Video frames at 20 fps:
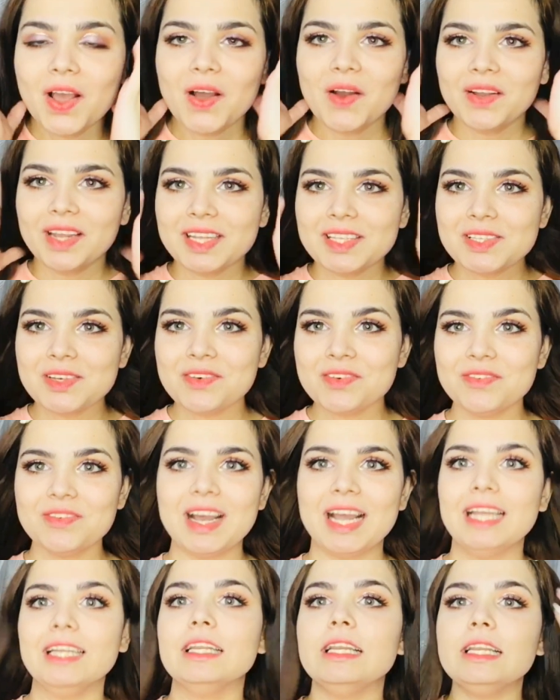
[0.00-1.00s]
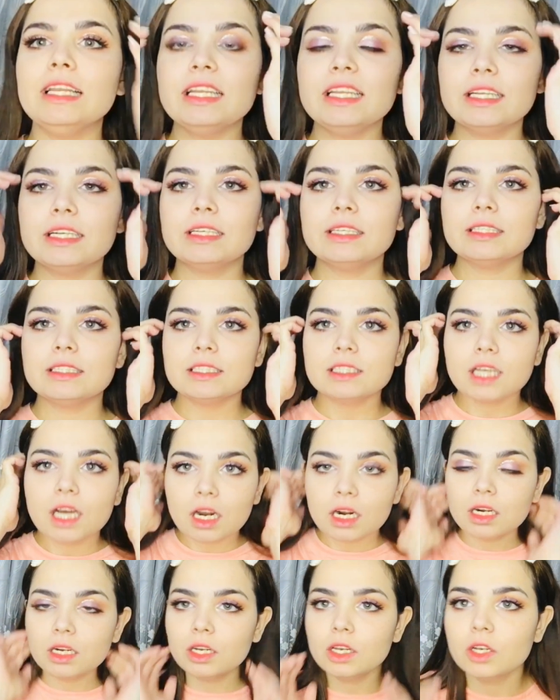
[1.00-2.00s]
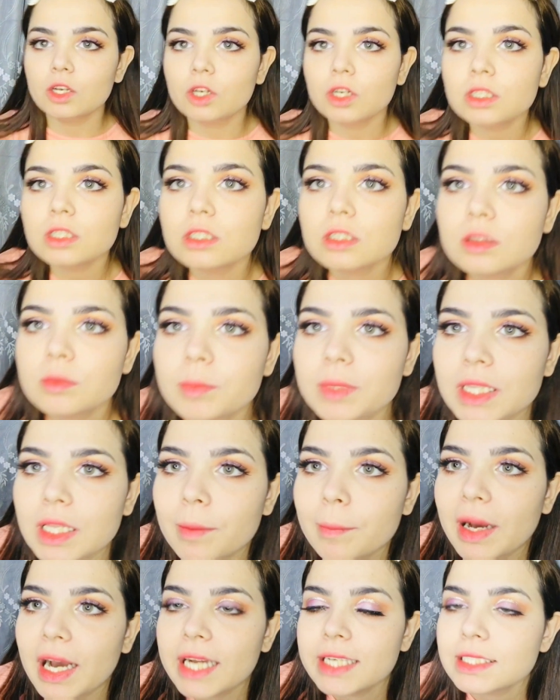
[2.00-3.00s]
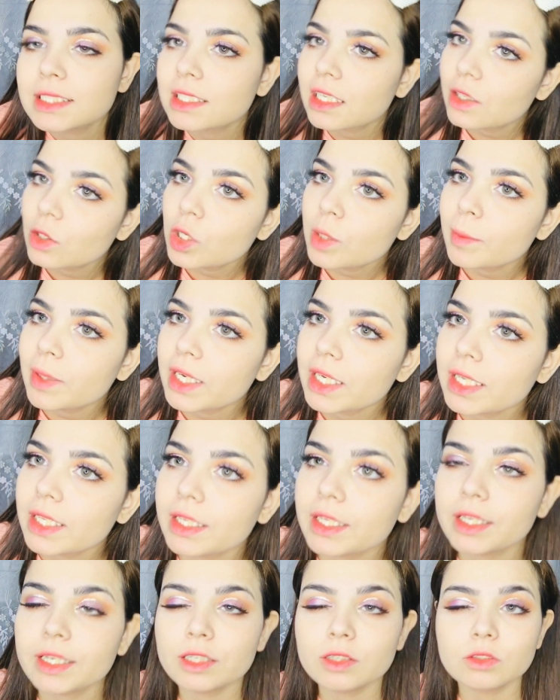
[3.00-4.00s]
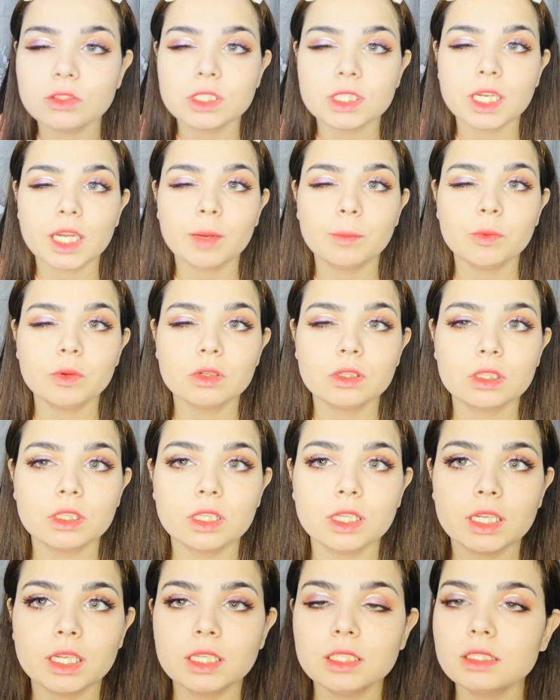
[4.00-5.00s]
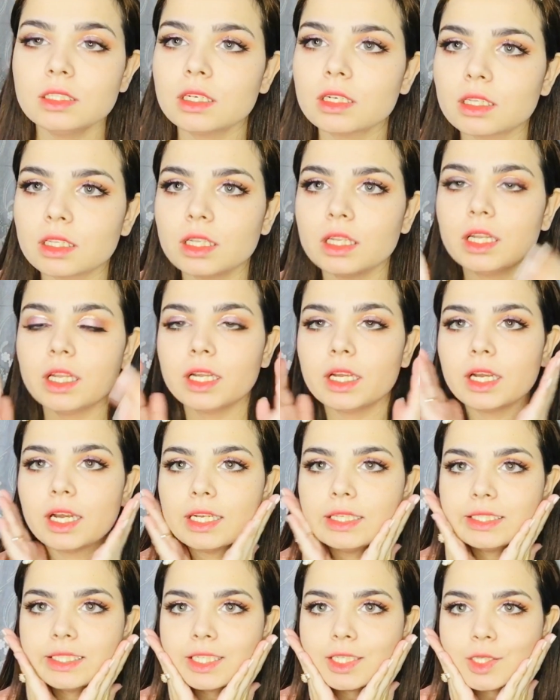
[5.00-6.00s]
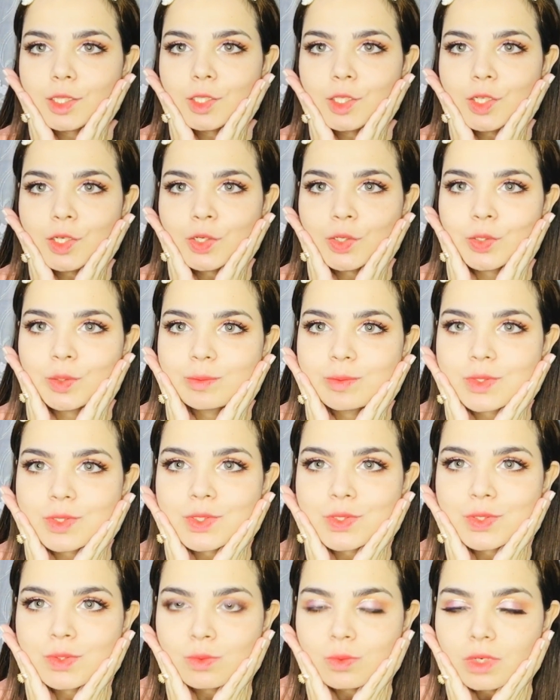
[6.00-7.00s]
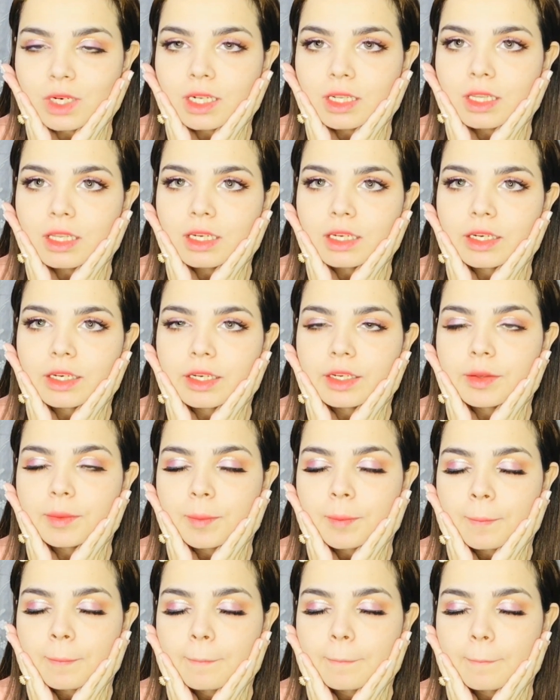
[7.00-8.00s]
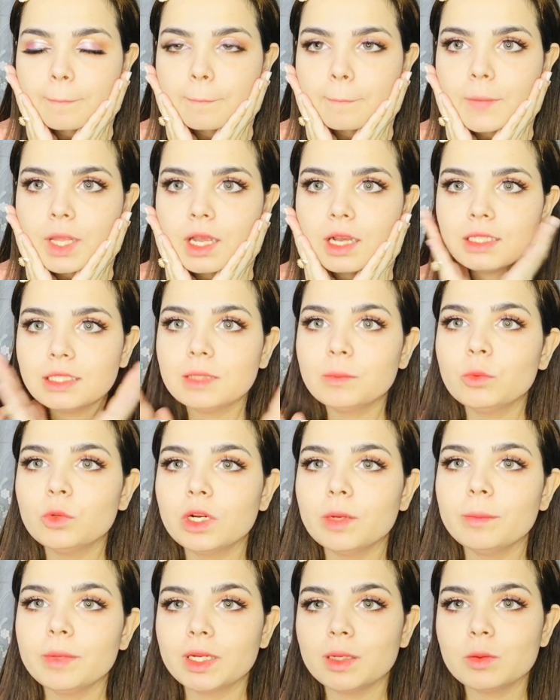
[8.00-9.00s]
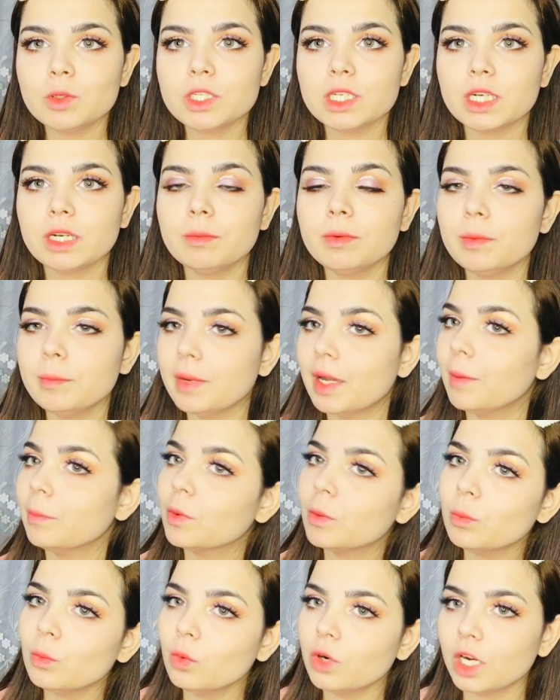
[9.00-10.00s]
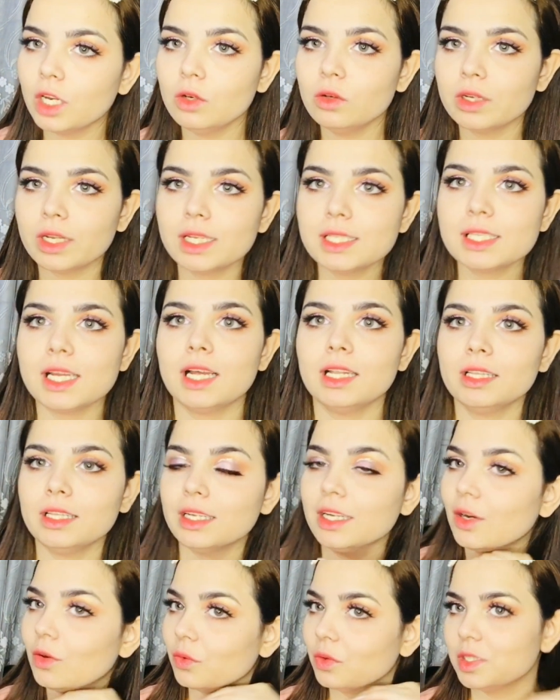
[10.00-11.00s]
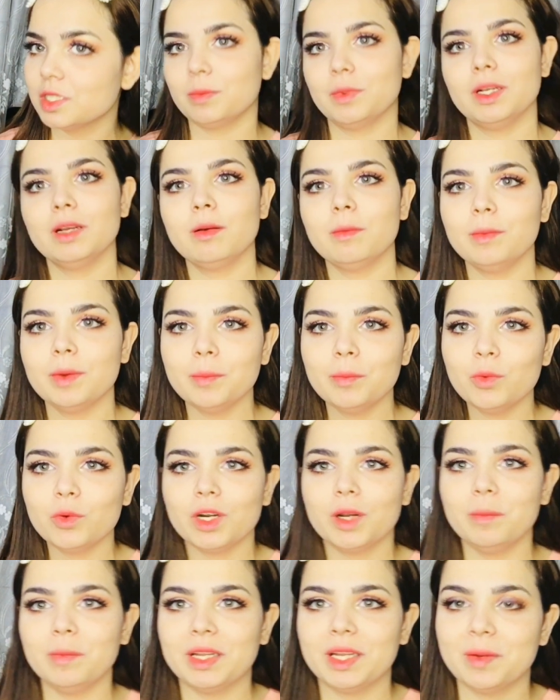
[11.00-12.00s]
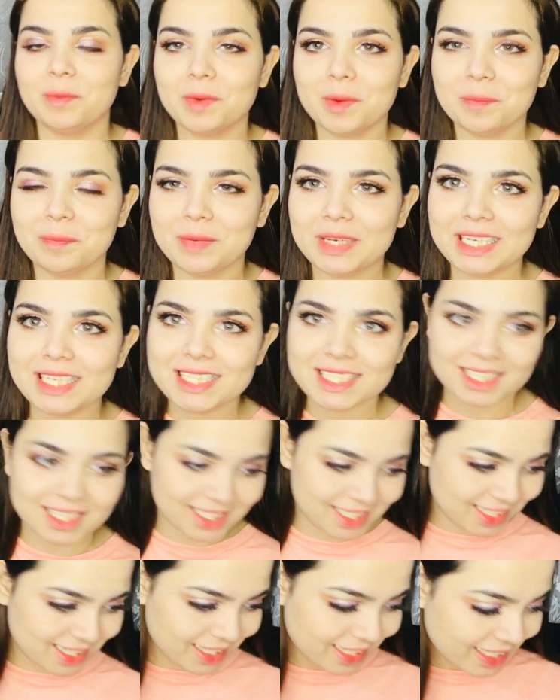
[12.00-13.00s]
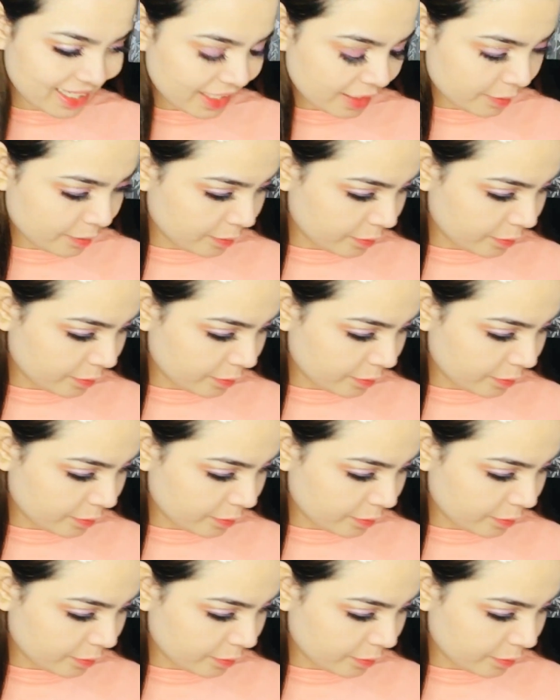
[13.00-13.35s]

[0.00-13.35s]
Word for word: ओके सो फाइनली हेयर इज़ आर लुक मतलब आइस का लुक हमारा क्रिएट हो चुका है आप लोग देख सकते हैं गाइस कितनी खूबसूरत लग रही हैं अच्छा पूरा मेकअप हो जाएगा फिर मैं आपको पूरा लुक एक साथ दिखाऊंगी जब तक हम अपना पूरा मेकअप कंप्लीट करते हैं ठीक है